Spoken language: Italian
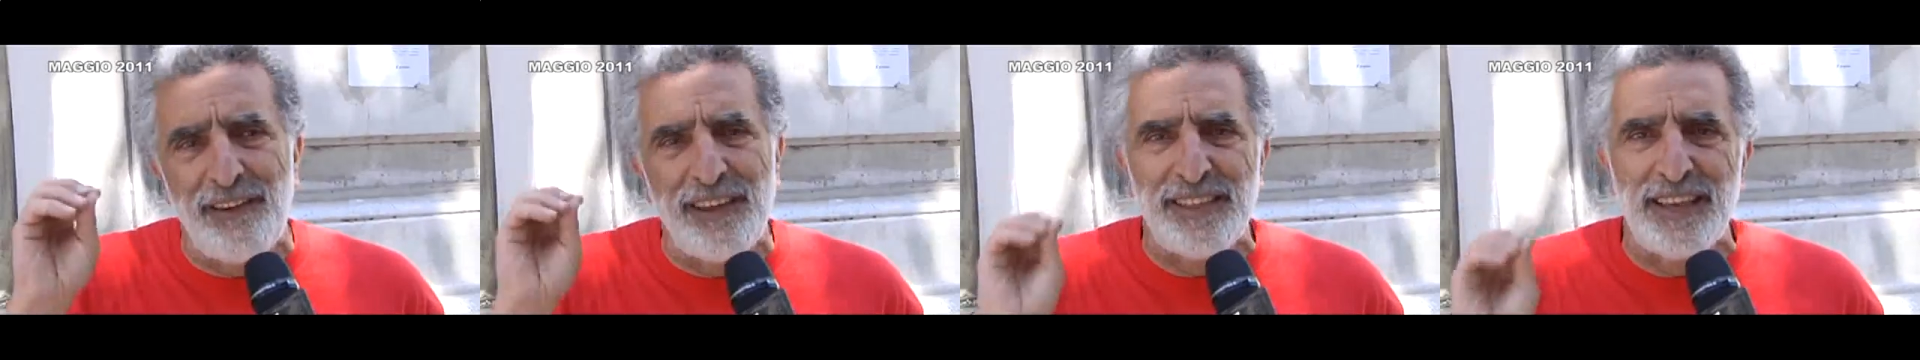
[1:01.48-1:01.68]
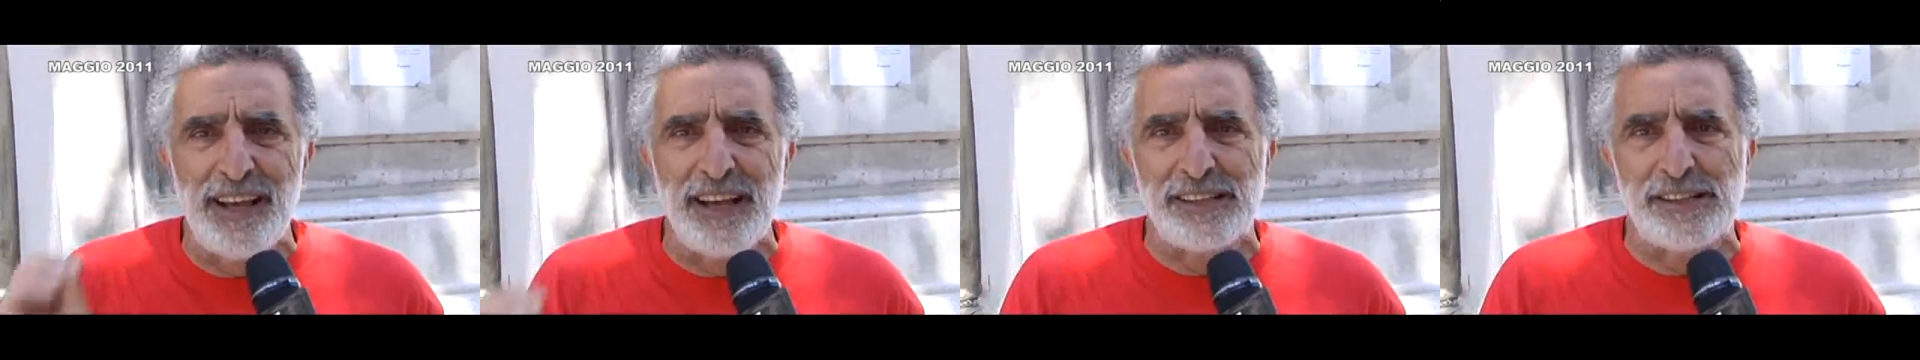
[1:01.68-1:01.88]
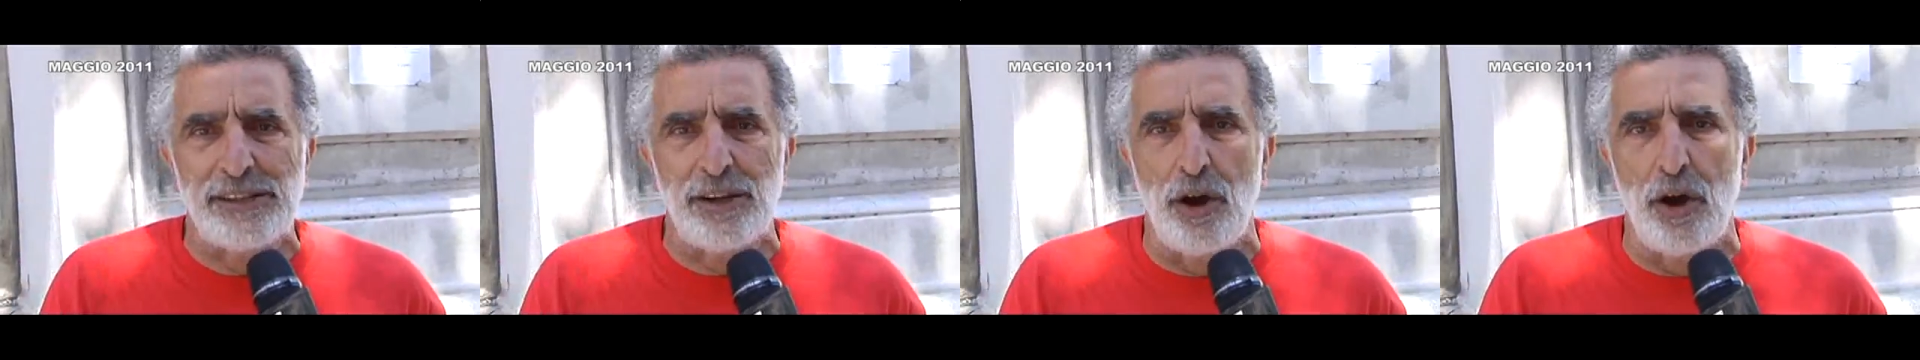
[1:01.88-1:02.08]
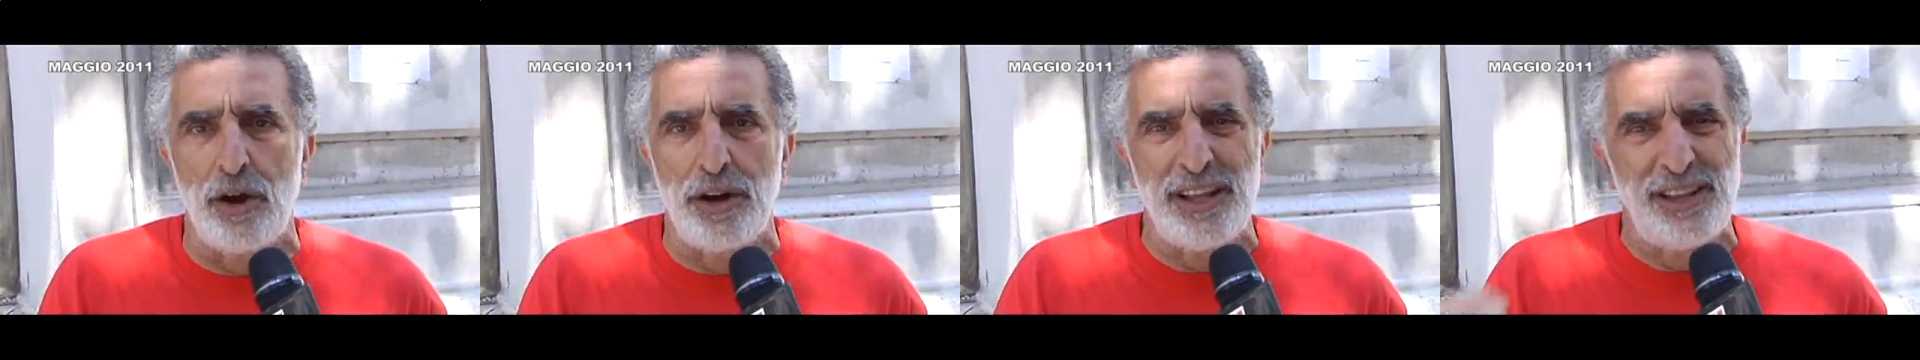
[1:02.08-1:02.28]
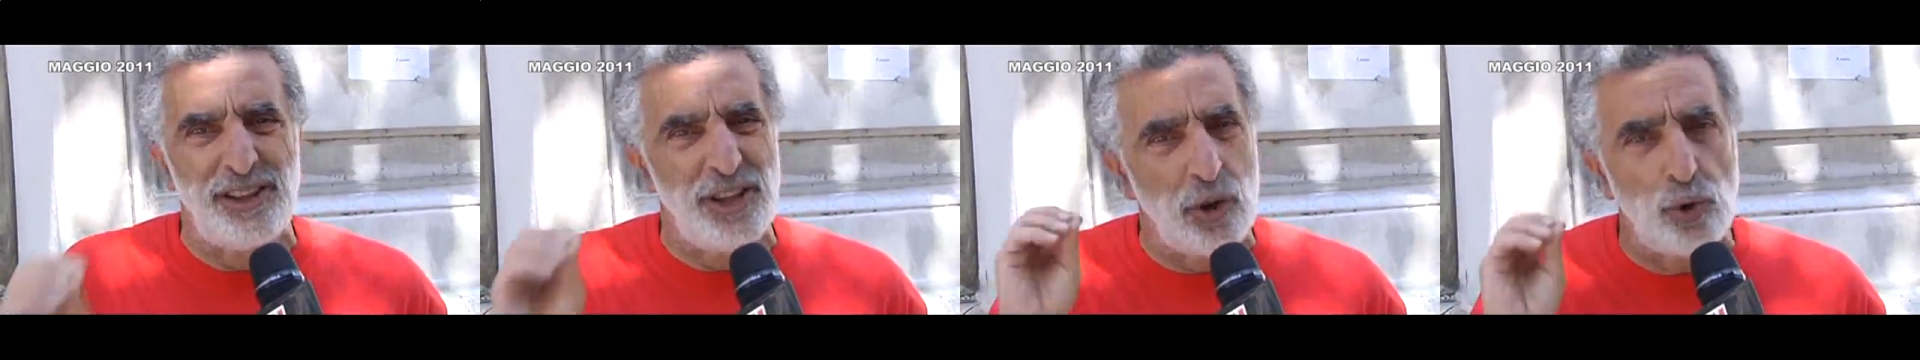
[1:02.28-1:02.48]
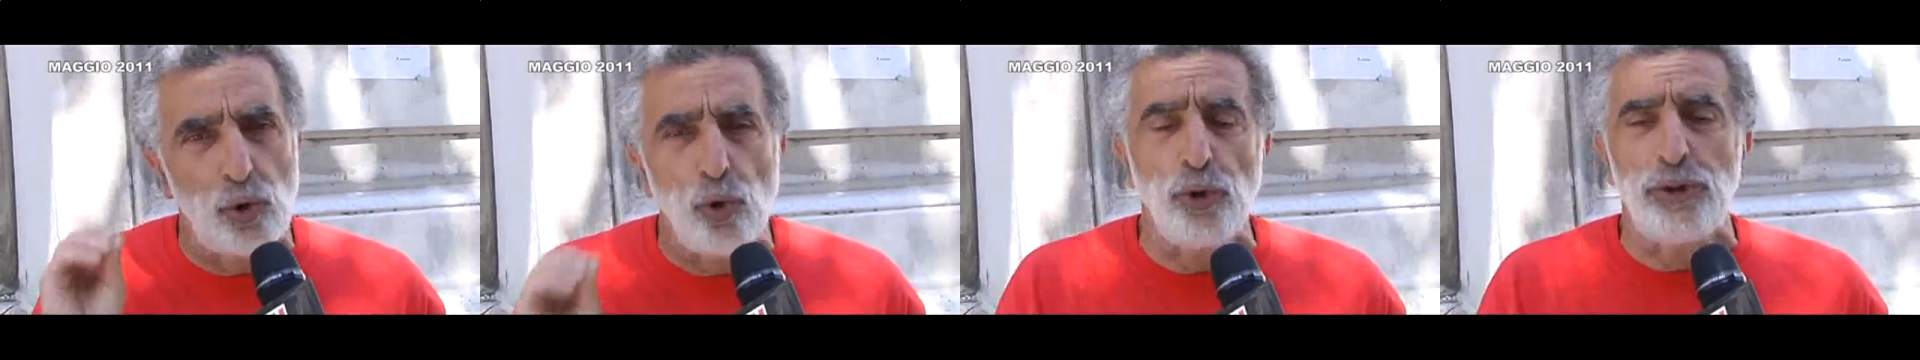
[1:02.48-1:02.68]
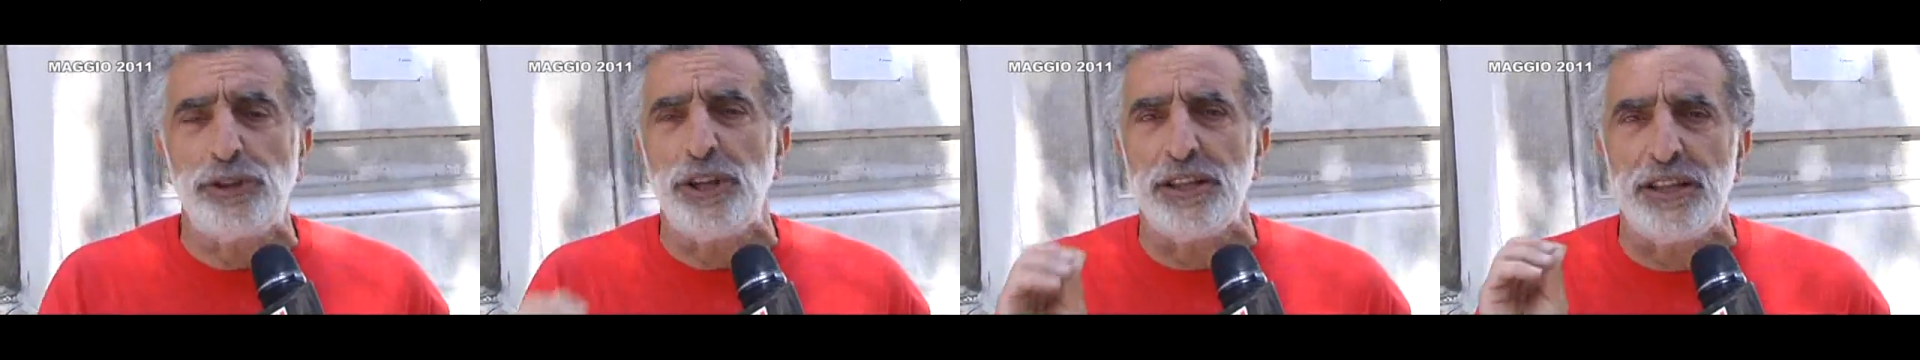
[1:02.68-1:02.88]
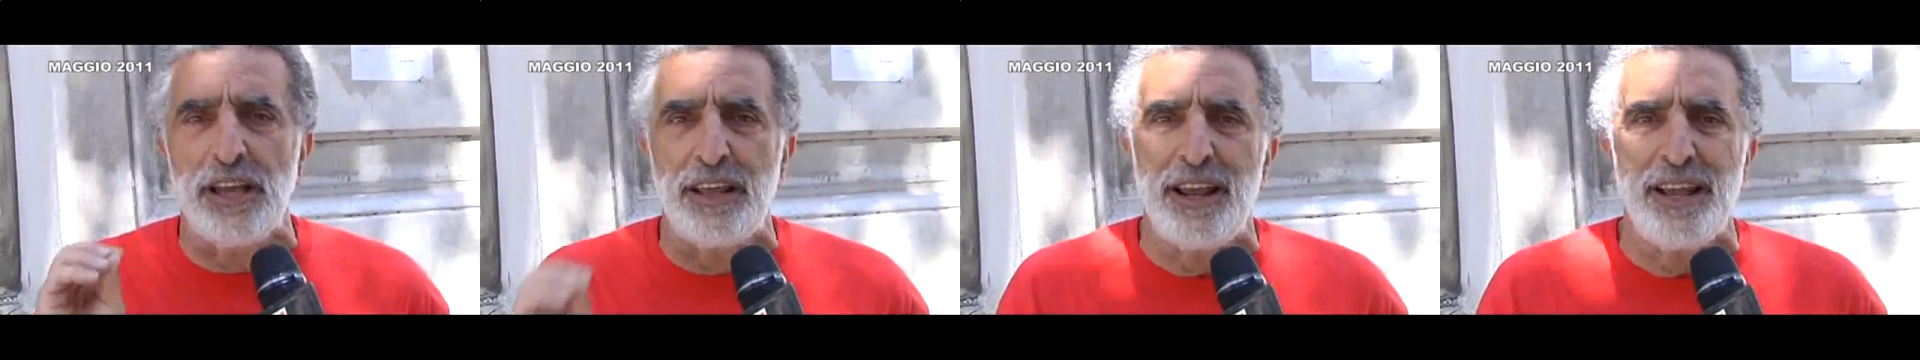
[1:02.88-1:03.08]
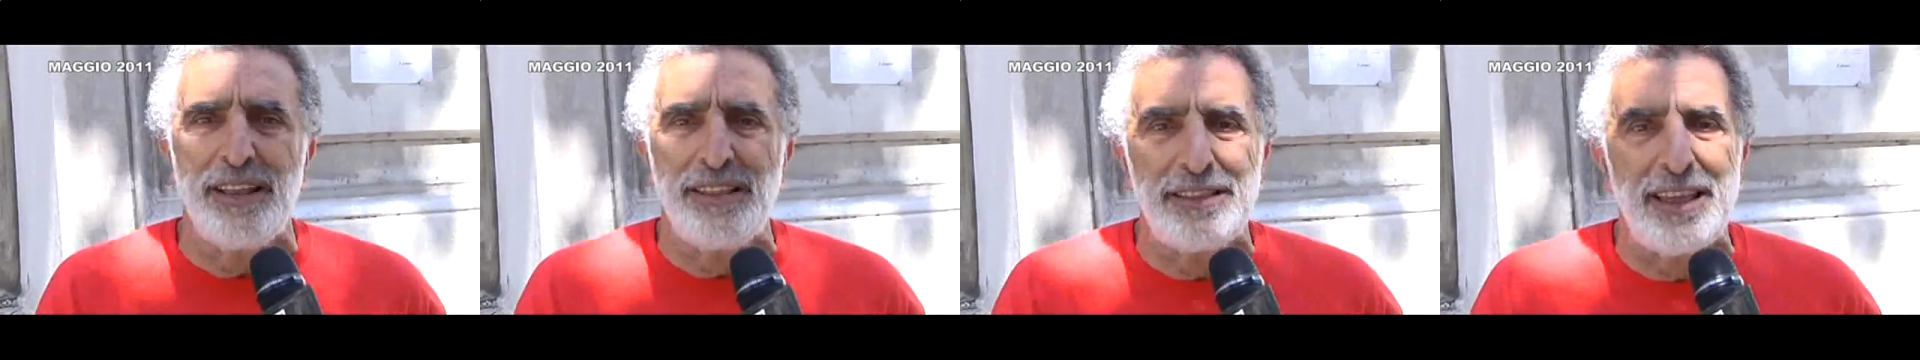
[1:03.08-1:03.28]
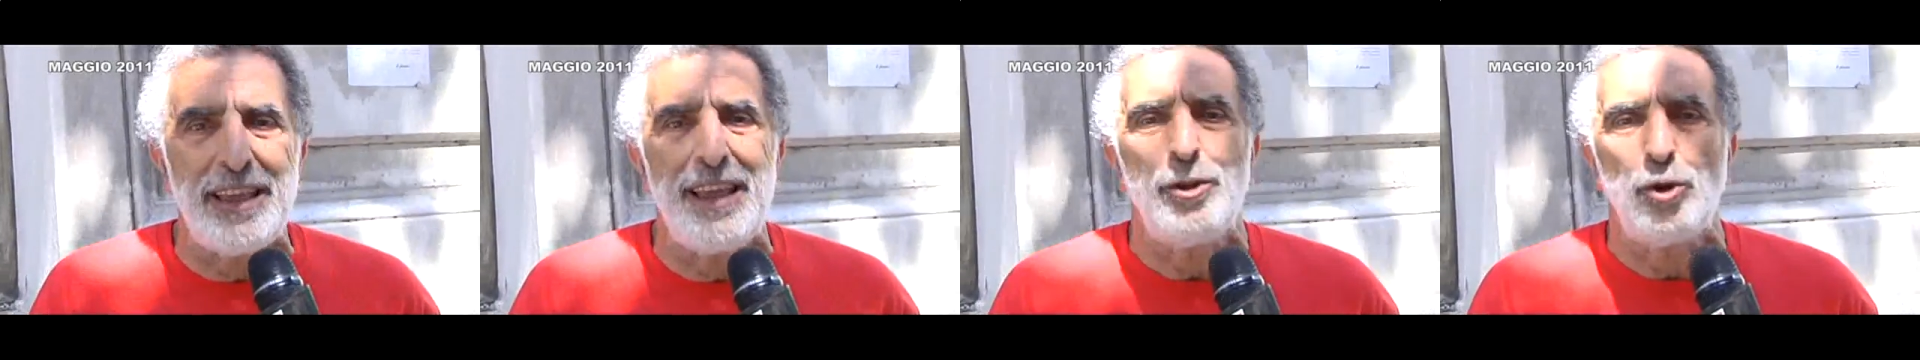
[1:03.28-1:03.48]
rivendicazioni di tutti i
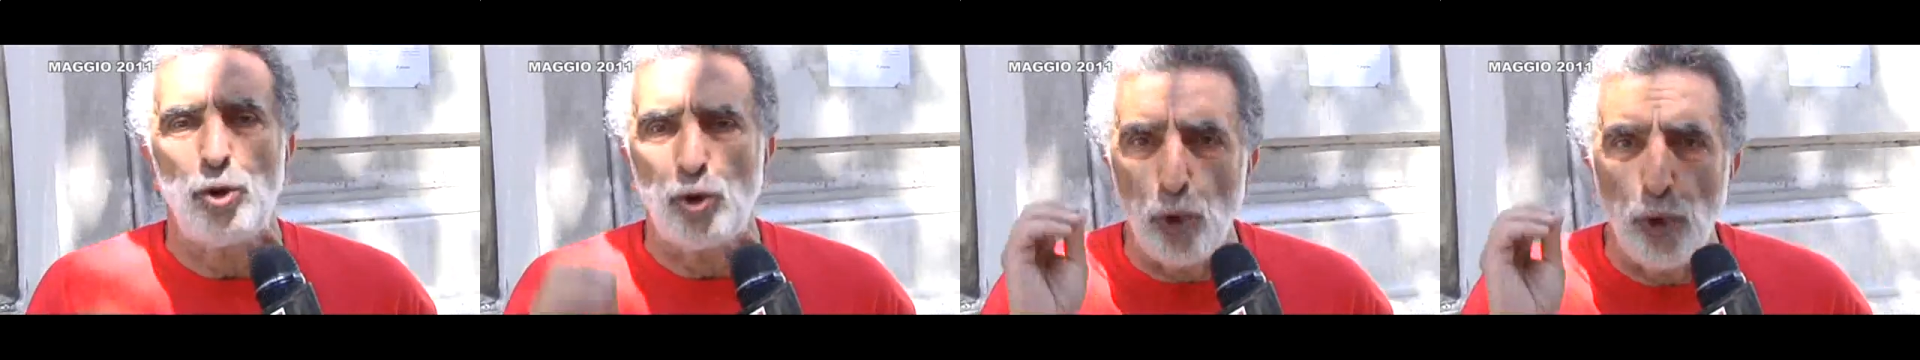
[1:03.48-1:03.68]
diritti